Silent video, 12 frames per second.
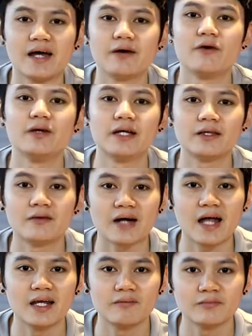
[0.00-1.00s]
ให้คนที่ต้อง
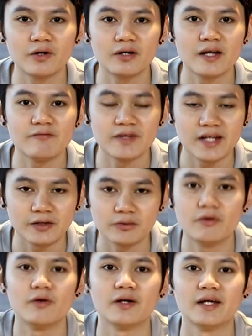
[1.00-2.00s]
การเริ่มต้นเล่นฟิตเนส
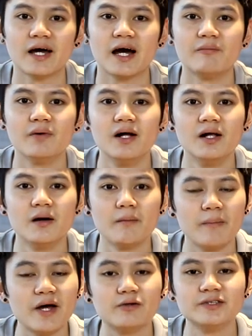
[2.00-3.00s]
ทุกคนนะครับ
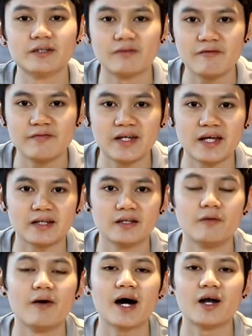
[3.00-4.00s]
ไม่รู้สึกว่าฟิตเนส
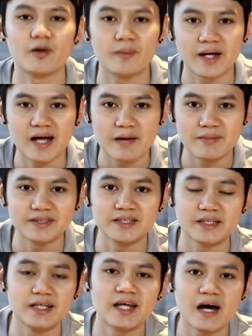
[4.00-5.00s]
หรือว่าการออกกำลังกายเป็น
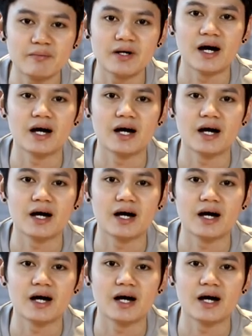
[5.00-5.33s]
สิ่งที่น่าเบื่อ